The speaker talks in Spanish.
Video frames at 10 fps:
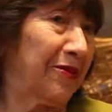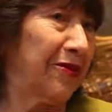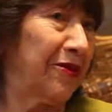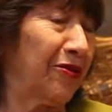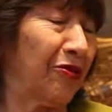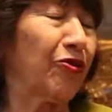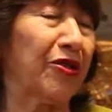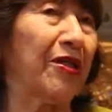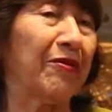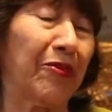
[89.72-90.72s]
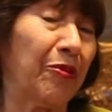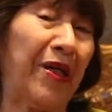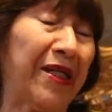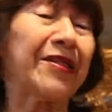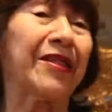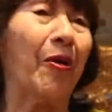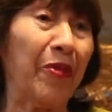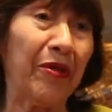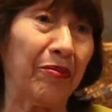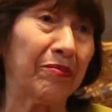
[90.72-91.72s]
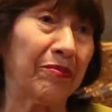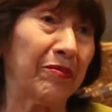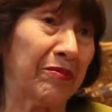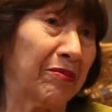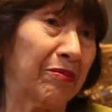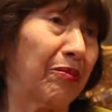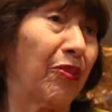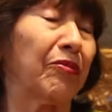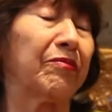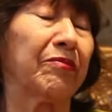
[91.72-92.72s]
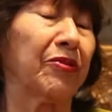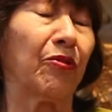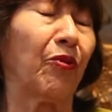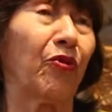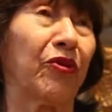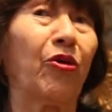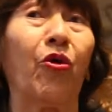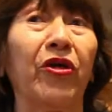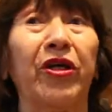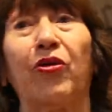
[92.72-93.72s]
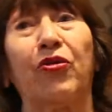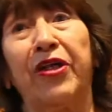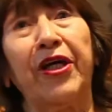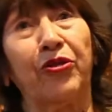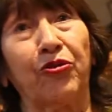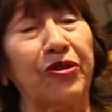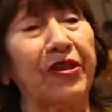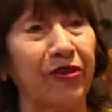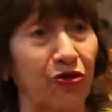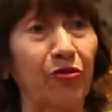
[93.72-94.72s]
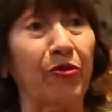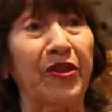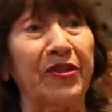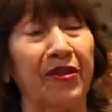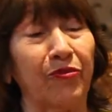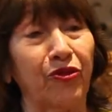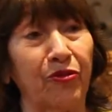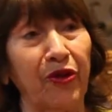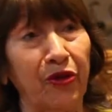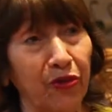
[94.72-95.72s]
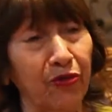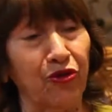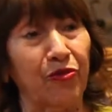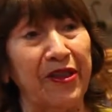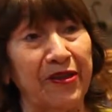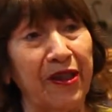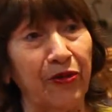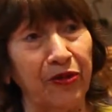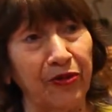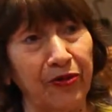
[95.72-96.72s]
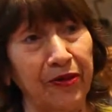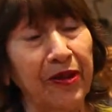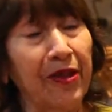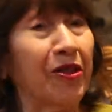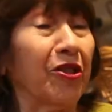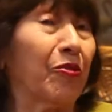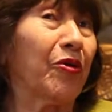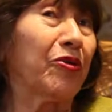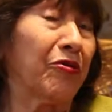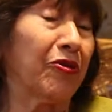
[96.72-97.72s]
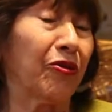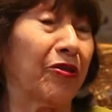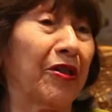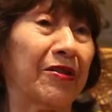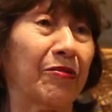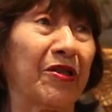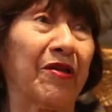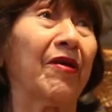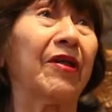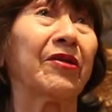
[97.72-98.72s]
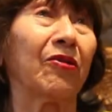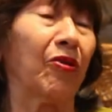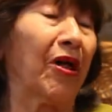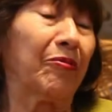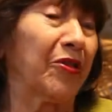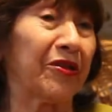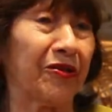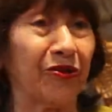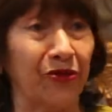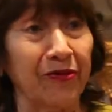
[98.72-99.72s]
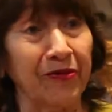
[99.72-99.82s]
Eh, o sea, me parece a mí, por, como tengo hijos, nietos y qué sé yo, me parece que es mucho mejor, mucho más sano y todo. Y después Dios tirase, más adelante lo cambia, qué sé yo.